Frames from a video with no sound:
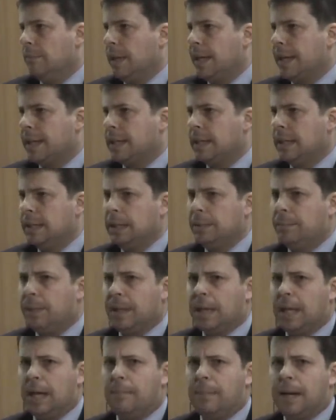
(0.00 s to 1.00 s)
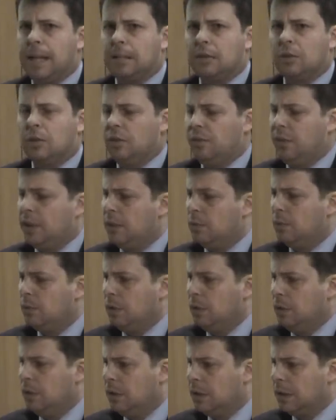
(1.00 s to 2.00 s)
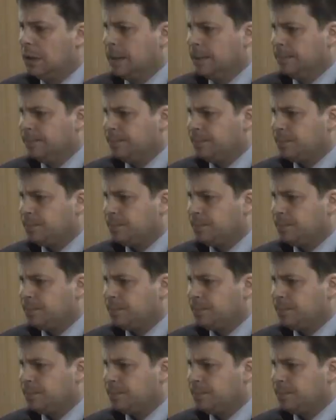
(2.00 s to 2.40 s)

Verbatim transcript: Merkel, i pan Amato, i wielu innych